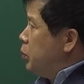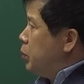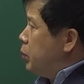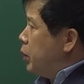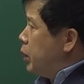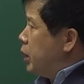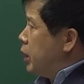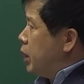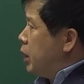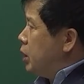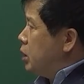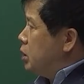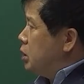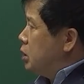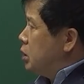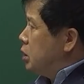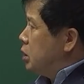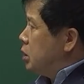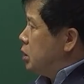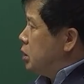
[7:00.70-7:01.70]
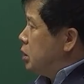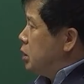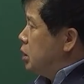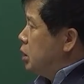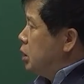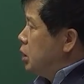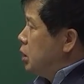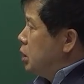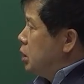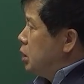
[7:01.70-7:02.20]
변화량은
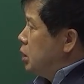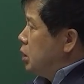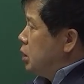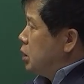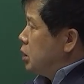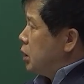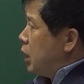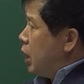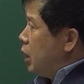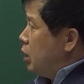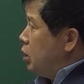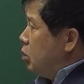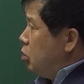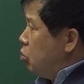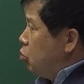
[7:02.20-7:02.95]
단